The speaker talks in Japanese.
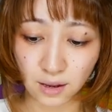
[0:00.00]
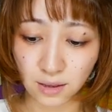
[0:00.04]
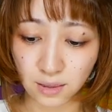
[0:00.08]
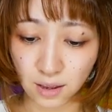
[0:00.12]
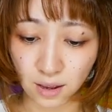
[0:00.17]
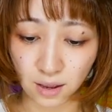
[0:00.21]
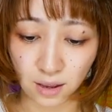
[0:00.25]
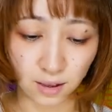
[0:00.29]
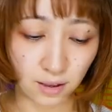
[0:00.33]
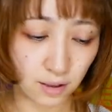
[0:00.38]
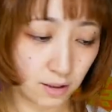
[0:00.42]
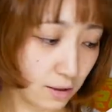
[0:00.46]
え
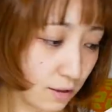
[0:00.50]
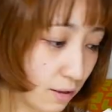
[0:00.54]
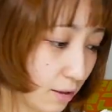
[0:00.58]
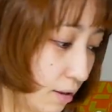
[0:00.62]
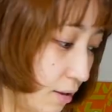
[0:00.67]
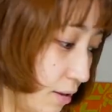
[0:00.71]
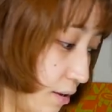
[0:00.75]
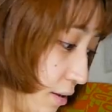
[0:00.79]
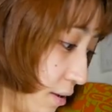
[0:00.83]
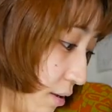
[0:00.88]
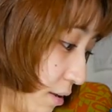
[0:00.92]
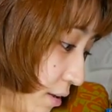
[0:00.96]
たい、
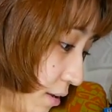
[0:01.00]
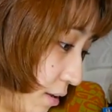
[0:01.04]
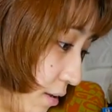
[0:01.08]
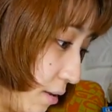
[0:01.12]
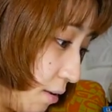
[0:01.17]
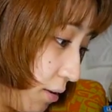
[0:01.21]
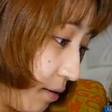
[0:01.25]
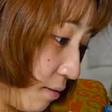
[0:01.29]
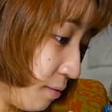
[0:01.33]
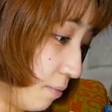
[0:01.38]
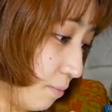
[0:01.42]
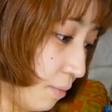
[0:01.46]

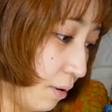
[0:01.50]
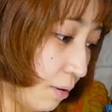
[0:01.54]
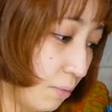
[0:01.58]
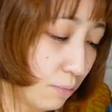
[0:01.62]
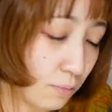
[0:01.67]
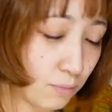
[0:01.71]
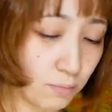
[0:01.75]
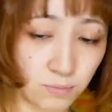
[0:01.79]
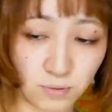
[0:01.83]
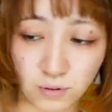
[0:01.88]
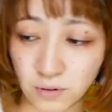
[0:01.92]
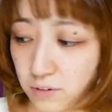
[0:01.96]
まあ、
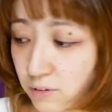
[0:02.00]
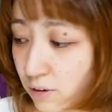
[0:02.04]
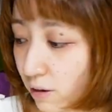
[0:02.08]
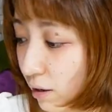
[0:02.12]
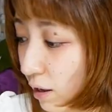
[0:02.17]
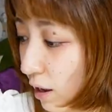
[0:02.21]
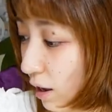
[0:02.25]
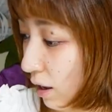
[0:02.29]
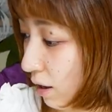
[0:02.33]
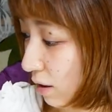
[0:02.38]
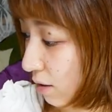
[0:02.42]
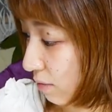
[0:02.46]
ぶっちゃ
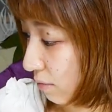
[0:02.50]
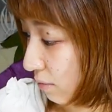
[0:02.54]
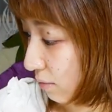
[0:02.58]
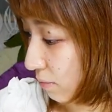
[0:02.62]
け